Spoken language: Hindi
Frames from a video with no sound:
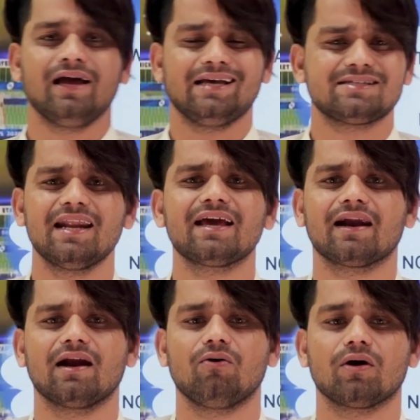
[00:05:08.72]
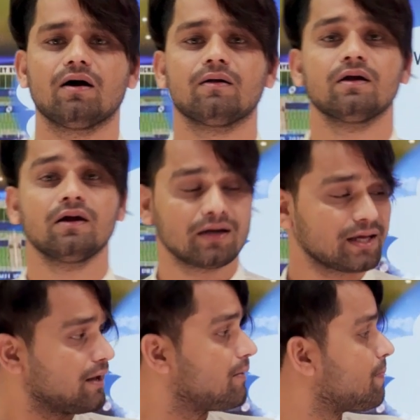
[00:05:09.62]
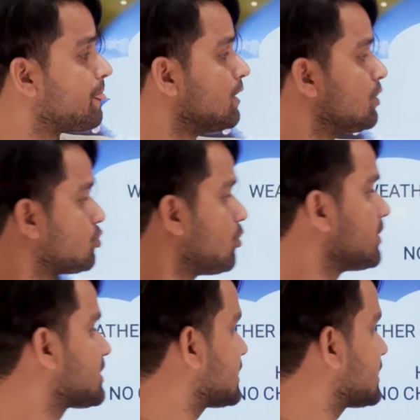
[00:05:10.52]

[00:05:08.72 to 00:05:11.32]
ऐसा नहीं करना होगा ठीक है तो उम्मीद